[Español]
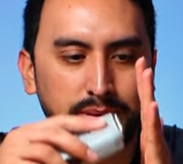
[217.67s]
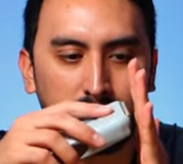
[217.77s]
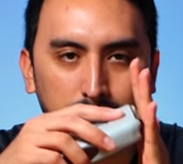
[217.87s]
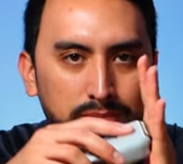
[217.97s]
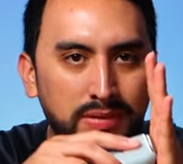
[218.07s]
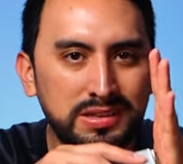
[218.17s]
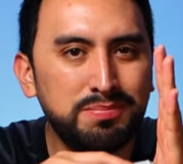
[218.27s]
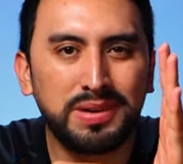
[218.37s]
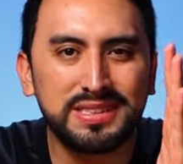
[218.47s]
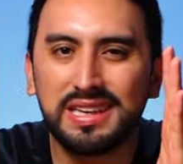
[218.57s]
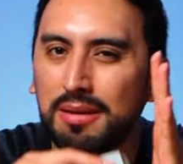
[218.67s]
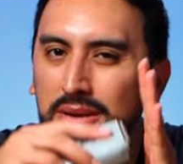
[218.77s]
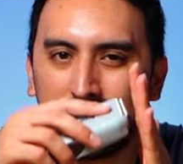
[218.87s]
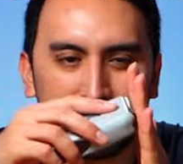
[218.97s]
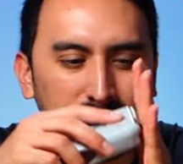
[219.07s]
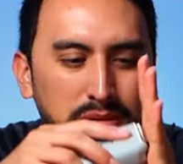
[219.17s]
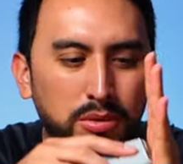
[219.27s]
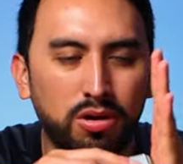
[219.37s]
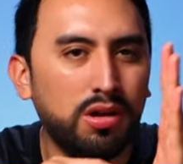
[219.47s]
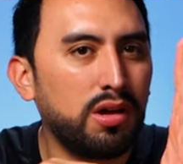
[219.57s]
pero es básicamente así
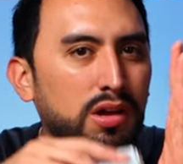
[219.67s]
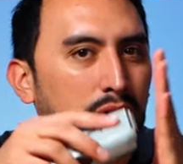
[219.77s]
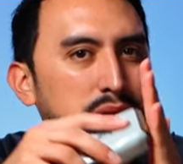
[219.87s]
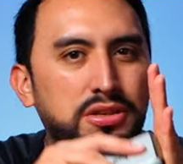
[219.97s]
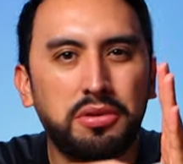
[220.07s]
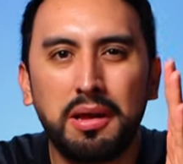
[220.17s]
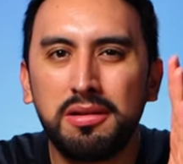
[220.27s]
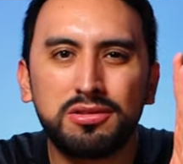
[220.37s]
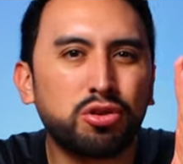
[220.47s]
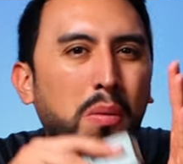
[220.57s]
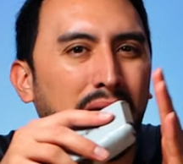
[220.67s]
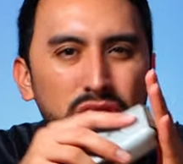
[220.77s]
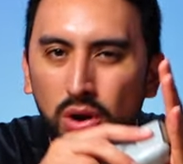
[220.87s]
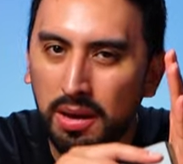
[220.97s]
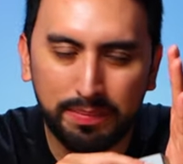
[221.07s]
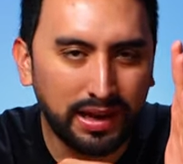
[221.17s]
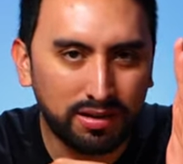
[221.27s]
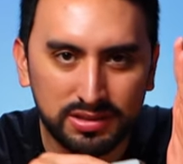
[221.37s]
como, como si estuvieran sobando la piel.